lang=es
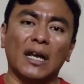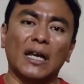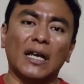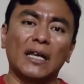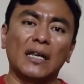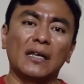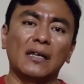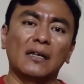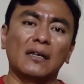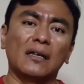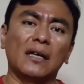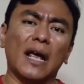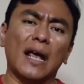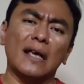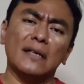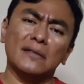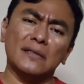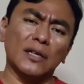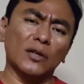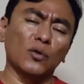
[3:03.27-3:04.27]
Y
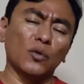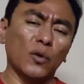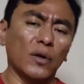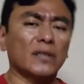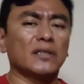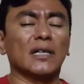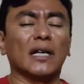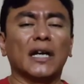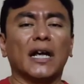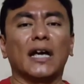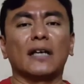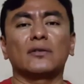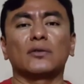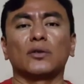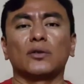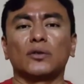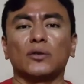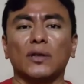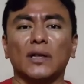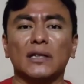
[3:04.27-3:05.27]
este no es el
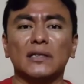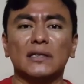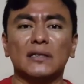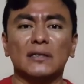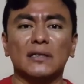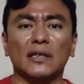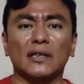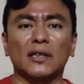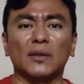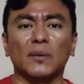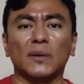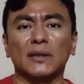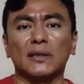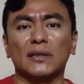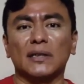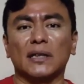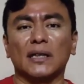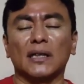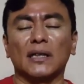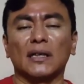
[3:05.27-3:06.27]
caso de todas las
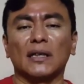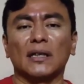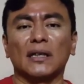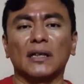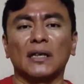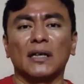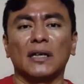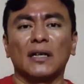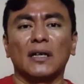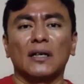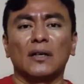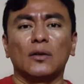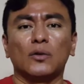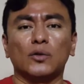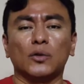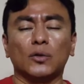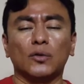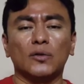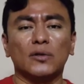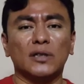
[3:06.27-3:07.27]
iniciativas que
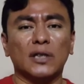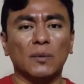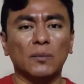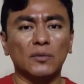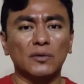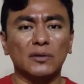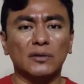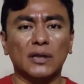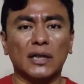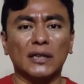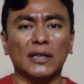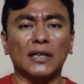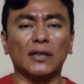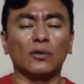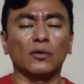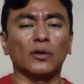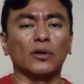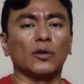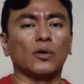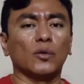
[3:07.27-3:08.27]
nosotros estamos
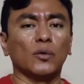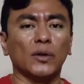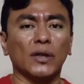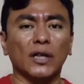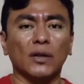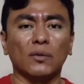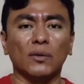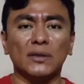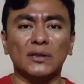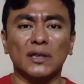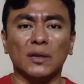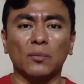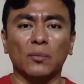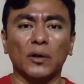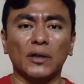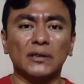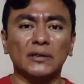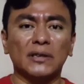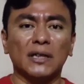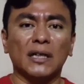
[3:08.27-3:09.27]
tratando de incluir en nuestra
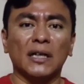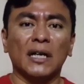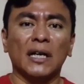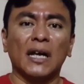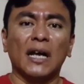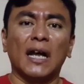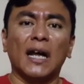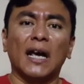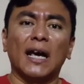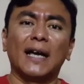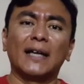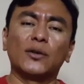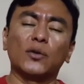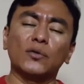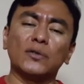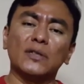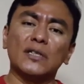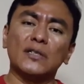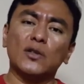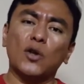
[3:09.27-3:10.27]
muestra.
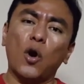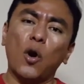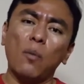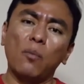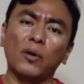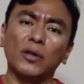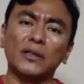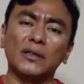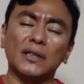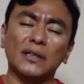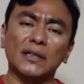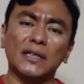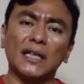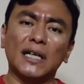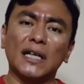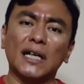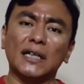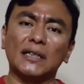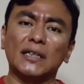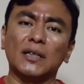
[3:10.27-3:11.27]
Entonces, ¿cómo entender
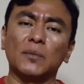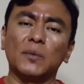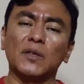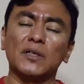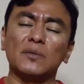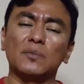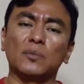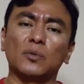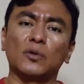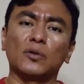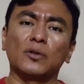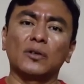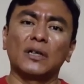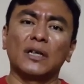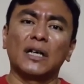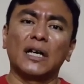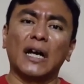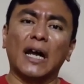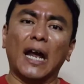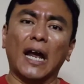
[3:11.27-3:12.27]
el activismo
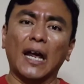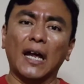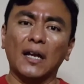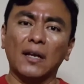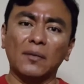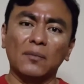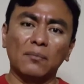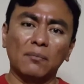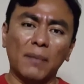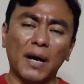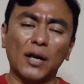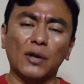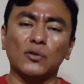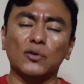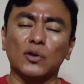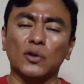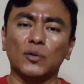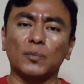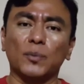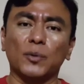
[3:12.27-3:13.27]
en varios
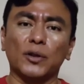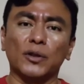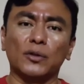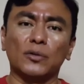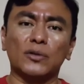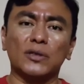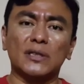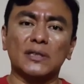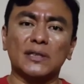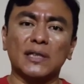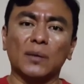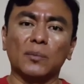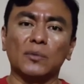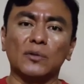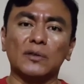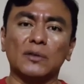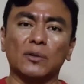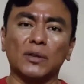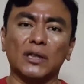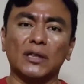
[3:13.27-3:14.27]
de los proyectos que
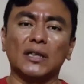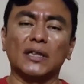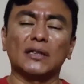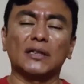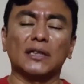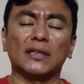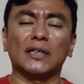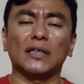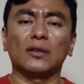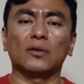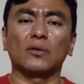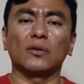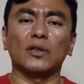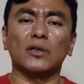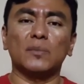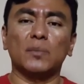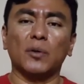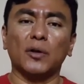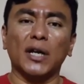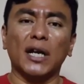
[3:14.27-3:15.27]
estamos ahorita tratando de
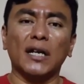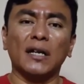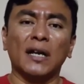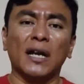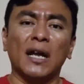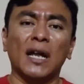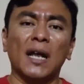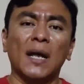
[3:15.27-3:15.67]
explorar?